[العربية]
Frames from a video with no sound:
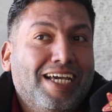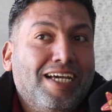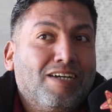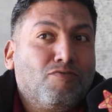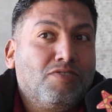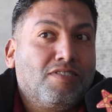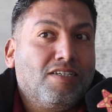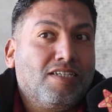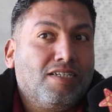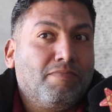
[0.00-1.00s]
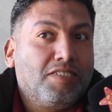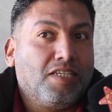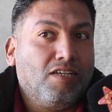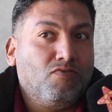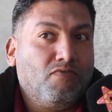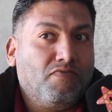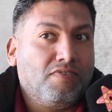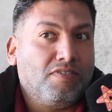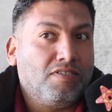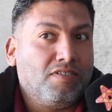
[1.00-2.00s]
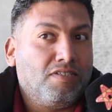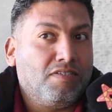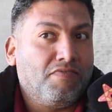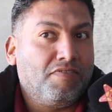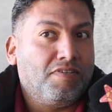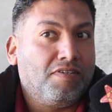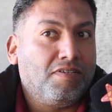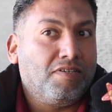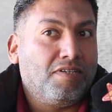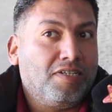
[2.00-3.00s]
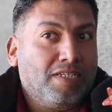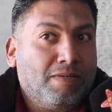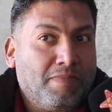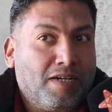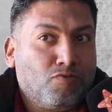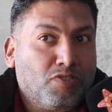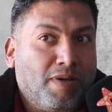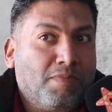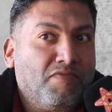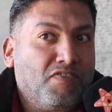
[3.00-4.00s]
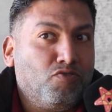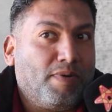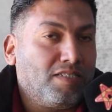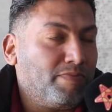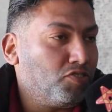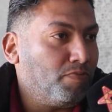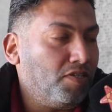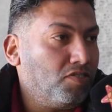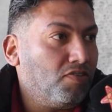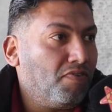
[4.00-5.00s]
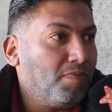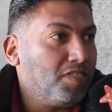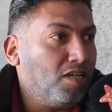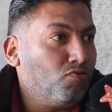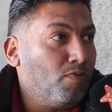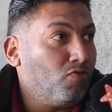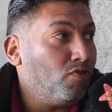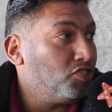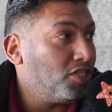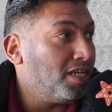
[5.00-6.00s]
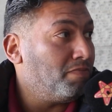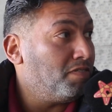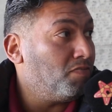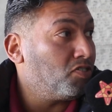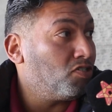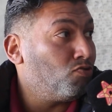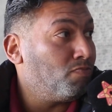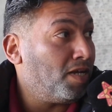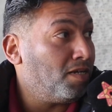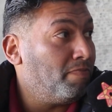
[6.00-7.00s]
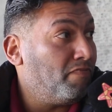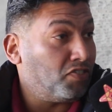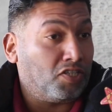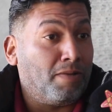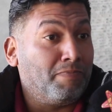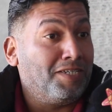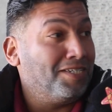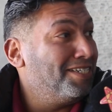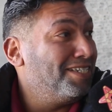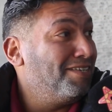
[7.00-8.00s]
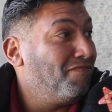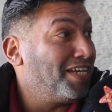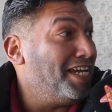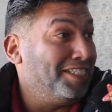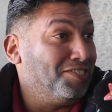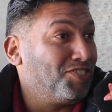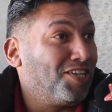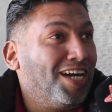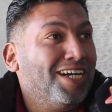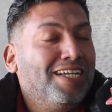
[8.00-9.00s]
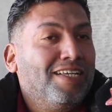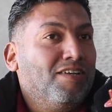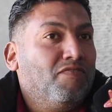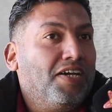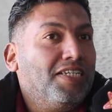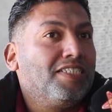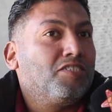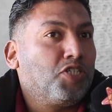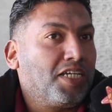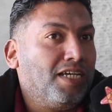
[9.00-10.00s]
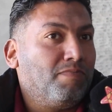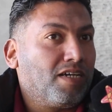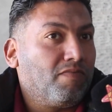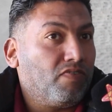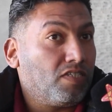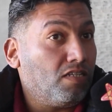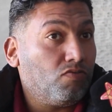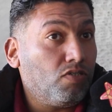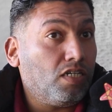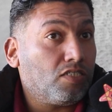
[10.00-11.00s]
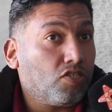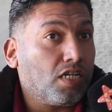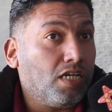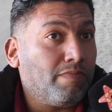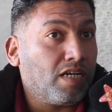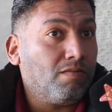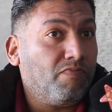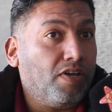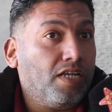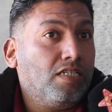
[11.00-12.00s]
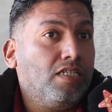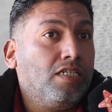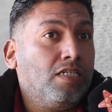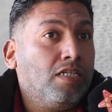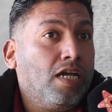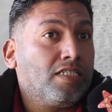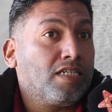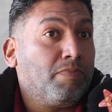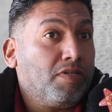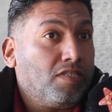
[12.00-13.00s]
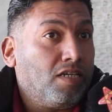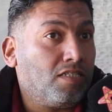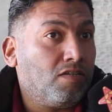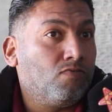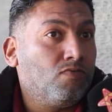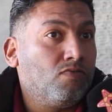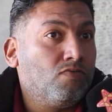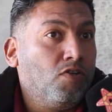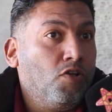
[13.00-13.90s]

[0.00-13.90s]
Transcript: آه، كنت بساله في في لما كنت بعمل فيديو بعد ماتش مصر فبساله بقول له هتشجع مين مصر والمغرب فصدمني فاجئني الصراحه فقال لي انا هشجع المغرب فسالته ليه هتشجع المغرب فقال لي انا كبرت هنا و